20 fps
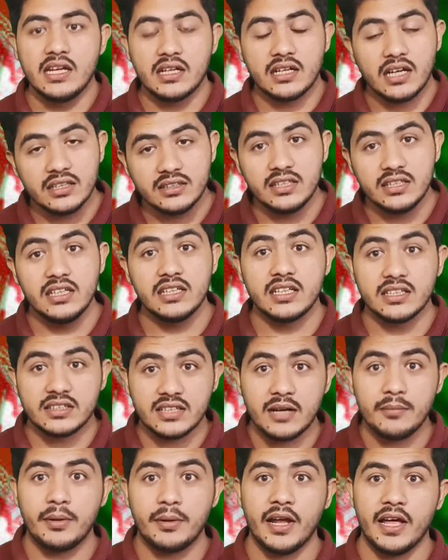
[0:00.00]
इनका दिल
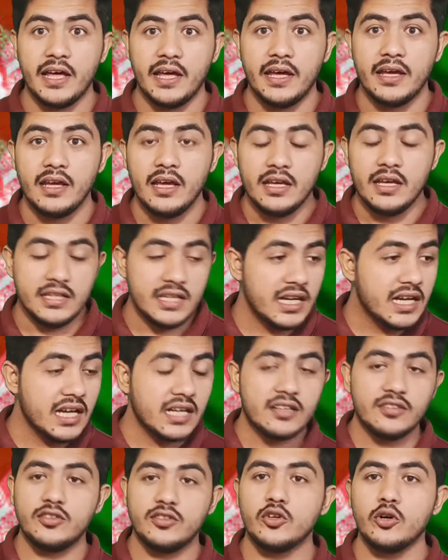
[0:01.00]
कितना बड़ा है ये
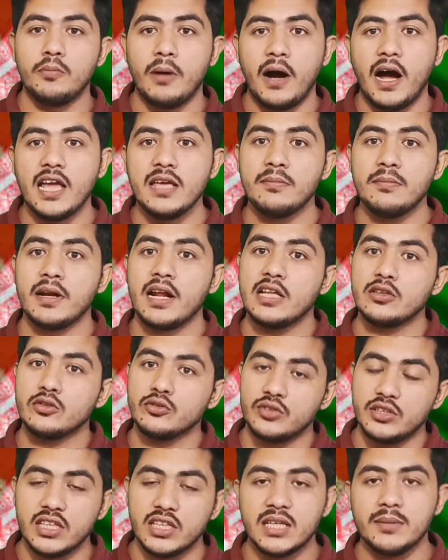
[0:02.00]
अगर किसी को भाई बनाए
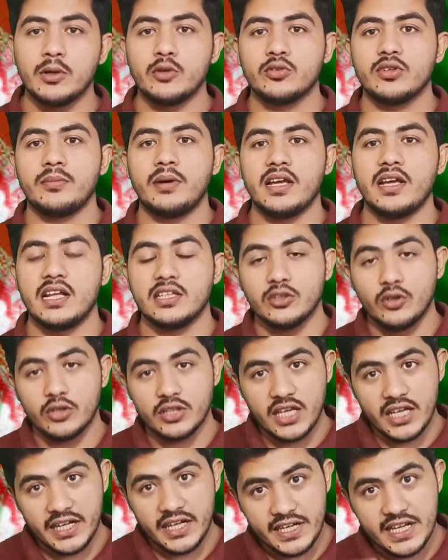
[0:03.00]
तो ज़िंदगी भर उसका भाई रहता है
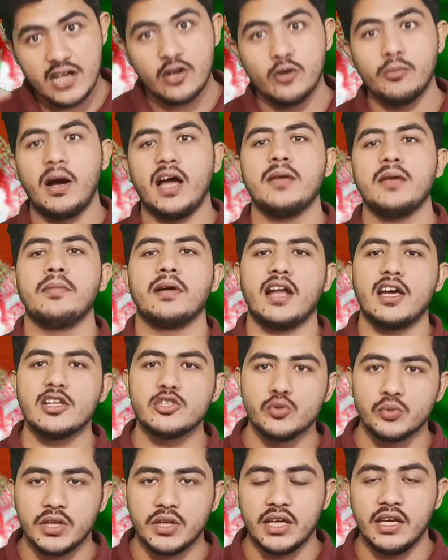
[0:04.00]
और ये इंडिया को भाई बना
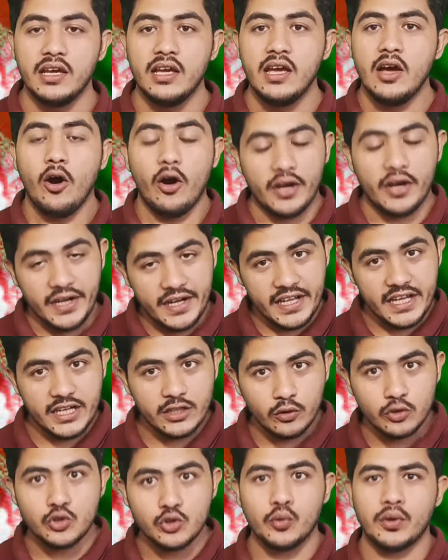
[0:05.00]
चुके हैं और इंडिया
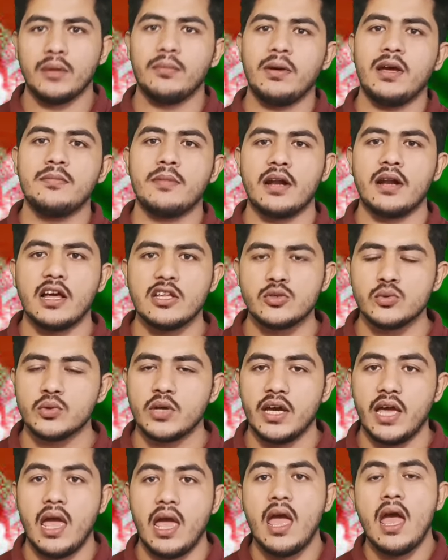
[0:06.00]
इनको छोटा भाई बना
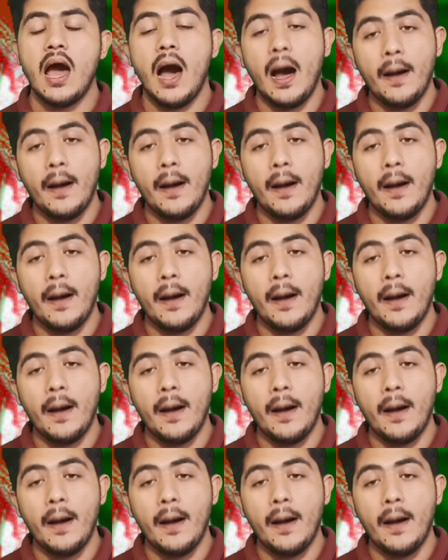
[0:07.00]
चुका है